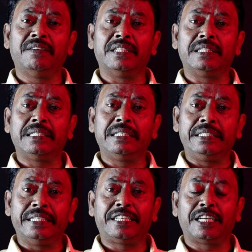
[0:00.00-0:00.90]
வந்து
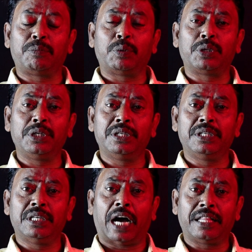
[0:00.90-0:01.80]
இருக்கிற போது
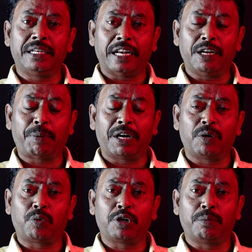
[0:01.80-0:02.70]
அது நல்ல
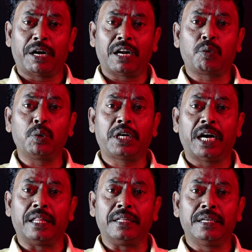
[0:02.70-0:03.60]
பலனை கொடுக்குமான்னா
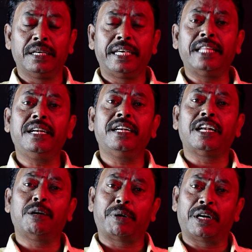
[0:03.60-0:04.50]
கொடுக்காது எதில்
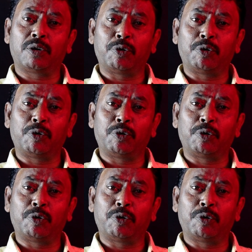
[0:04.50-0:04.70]
நல்ல பலனை